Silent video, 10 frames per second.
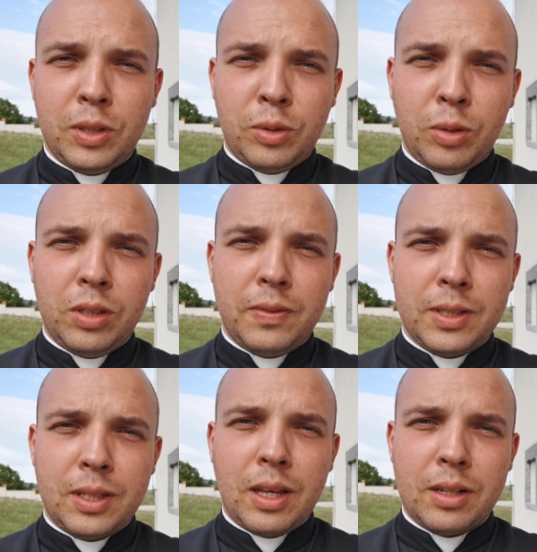to nie
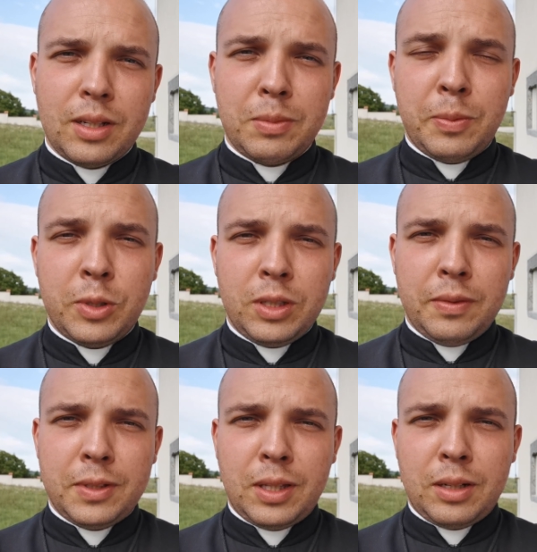wystarcza, bo może
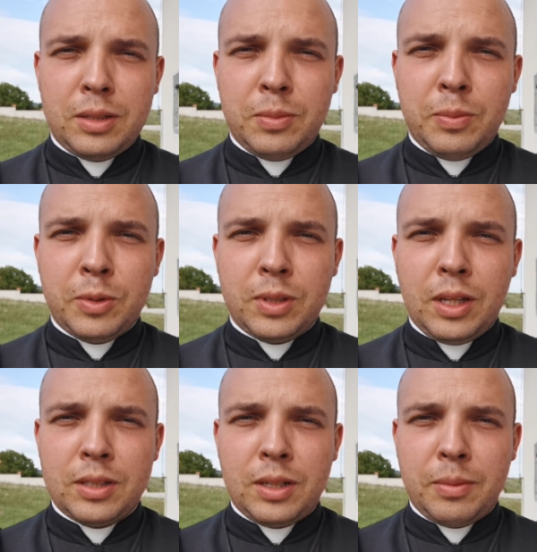nie wystarczyć, bo może
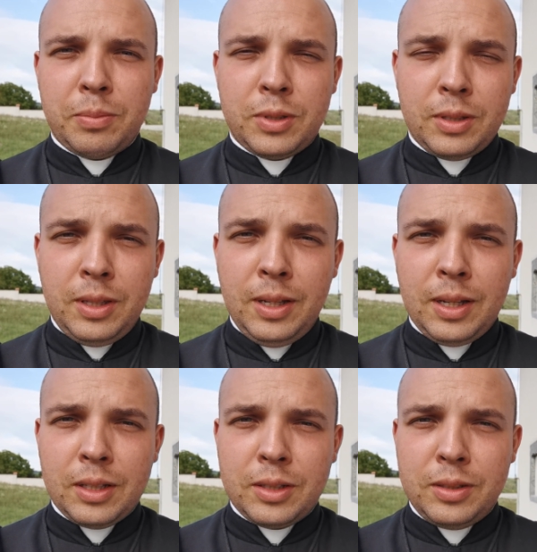nasza
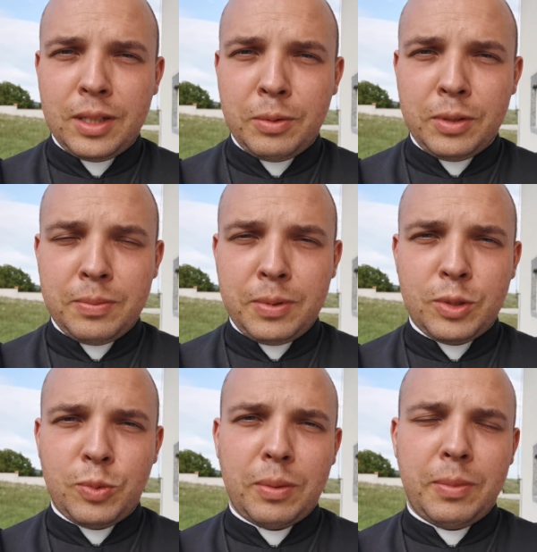psychika, nasze ciało jest zbyt
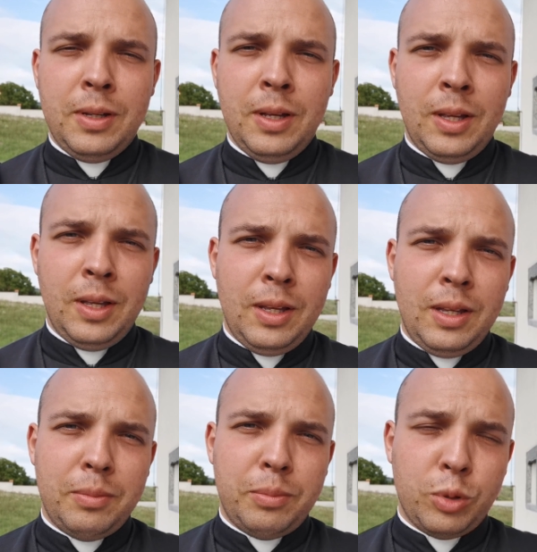słabe,
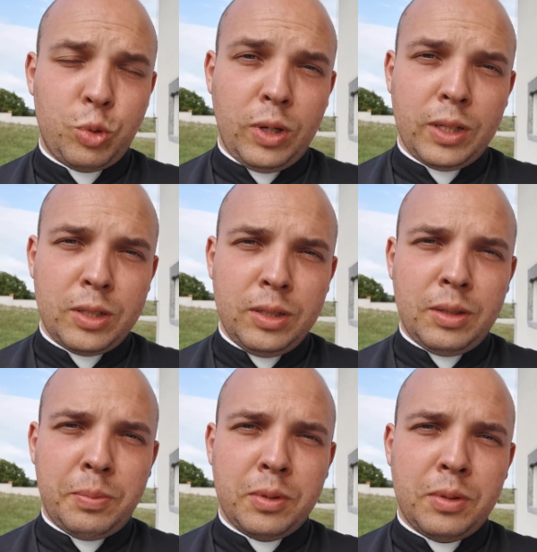poszukaj też
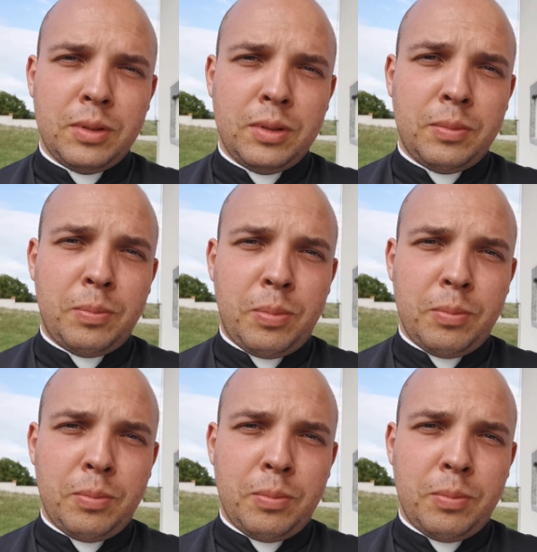innych y,